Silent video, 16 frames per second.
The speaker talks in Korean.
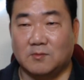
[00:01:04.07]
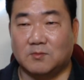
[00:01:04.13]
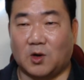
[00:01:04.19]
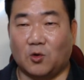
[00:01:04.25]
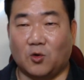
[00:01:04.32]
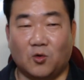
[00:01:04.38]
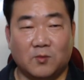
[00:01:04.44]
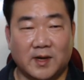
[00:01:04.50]
뭐
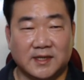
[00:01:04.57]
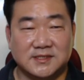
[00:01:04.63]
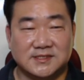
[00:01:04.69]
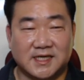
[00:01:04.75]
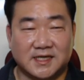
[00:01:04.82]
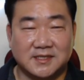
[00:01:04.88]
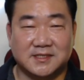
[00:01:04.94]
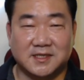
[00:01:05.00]
오만
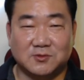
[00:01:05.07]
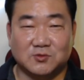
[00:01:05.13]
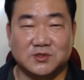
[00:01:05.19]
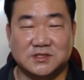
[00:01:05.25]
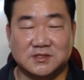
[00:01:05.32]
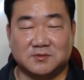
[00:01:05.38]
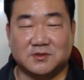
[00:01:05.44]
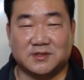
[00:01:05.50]
살들이
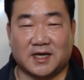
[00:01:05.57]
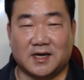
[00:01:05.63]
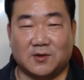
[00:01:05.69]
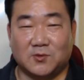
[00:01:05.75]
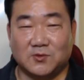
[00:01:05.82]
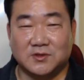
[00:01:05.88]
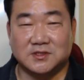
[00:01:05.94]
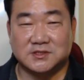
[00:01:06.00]
우리 집으로 다
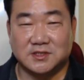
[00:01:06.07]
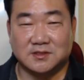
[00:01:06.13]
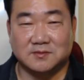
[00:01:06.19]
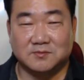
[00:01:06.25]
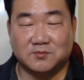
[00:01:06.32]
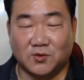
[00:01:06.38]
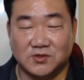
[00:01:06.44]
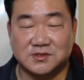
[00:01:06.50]
오는
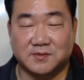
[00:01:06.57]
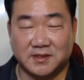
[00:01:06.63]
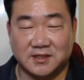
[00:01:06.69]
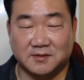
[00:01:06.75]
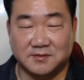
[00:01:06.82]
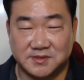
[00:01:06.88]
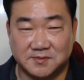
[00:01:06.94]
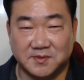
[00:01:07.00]
것처럼 보일
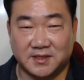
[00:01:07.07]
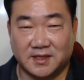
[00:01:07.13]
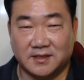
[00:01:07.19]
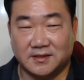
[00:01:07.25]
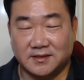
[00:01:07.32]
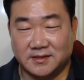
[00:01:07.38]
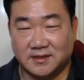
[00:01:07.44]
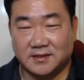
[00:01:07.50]
수밖에
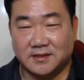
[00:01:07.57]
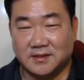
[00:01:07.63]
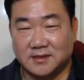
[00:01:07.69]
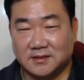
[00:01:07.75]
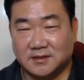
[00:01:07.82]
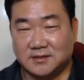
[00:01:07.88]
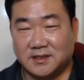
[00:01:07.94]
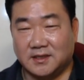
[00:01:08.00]
없습니다. 예.
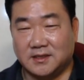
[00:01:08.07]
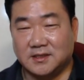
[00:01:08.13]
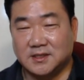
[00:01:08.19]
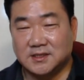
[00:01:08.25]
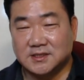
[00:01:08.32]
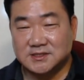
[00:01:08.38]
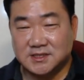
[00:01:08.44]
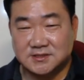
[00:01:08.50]
근데
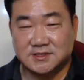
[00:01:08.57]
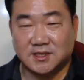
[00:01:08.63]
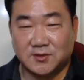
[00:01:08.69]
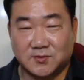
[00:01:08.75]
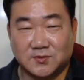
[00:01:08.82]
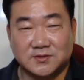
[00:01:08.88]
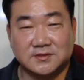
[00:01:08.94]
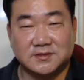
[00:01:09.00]

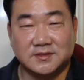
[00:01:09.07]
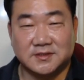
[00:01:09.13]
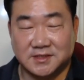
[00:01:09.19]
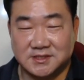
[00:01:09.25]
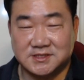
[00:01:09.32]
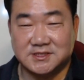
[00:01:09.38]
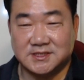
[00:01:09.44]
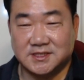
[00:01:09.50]
실제로는
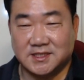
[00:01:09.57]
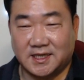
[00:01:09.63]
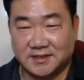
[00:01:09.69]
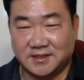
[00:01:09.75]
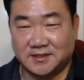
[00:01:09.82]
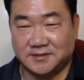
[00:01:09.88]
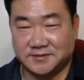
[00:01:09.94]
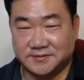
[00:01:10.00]
그렇지
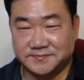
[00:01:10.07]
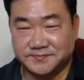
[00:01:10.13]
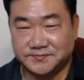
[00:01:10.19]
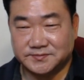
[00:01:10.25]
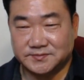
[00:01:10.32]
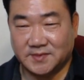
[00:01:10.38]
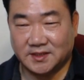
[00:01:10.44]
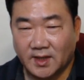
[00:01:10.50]
않다는 거.
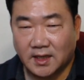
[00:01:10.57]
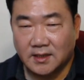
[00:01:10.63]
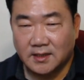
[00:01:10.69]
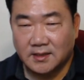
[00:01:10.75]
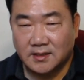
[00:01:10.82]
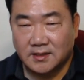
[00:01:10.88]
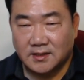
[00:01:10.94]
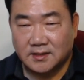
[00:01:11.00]

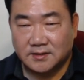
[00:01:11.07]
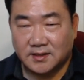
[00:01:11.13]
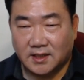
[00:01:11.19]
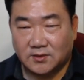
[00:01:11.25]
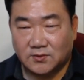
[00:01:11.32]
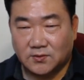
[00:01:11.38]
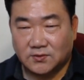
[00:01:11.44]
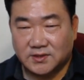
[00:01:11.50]

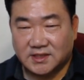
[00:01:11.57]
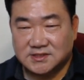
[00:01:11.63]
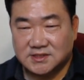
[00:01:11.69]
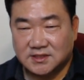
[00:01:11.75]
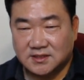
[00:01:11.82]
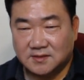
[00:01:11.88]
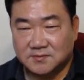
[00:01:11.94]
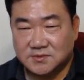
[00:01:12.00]
네,
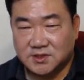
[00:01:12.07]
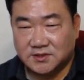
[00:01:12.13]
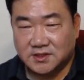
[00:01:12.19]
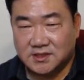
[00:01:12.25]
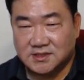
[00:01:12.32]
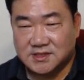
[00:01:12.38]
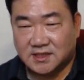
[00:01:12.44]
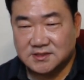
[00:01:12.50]
꼬대치님 저는
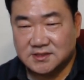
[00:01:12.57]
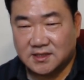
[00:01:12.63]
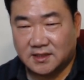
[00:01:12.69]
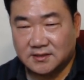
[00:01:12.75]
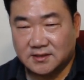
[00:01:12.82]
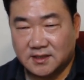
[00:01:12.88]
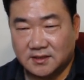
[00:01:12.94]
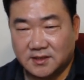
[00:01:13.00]
이사한 지
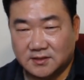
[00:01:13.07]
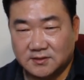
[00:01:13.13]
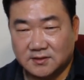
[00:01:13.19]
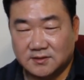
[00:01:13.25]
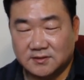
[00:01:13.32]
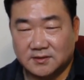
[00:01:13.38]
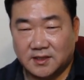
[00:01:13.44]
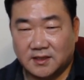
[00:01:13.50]
한 달
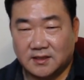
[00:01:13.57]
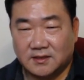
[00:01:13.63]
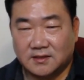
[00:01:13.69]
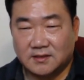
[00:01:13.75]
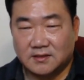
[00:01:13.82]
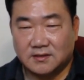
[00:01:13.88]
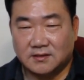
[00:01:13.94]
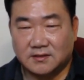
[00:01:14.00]
됐는데
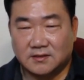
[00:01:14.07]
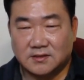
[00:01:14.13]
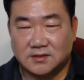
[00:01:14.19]
어,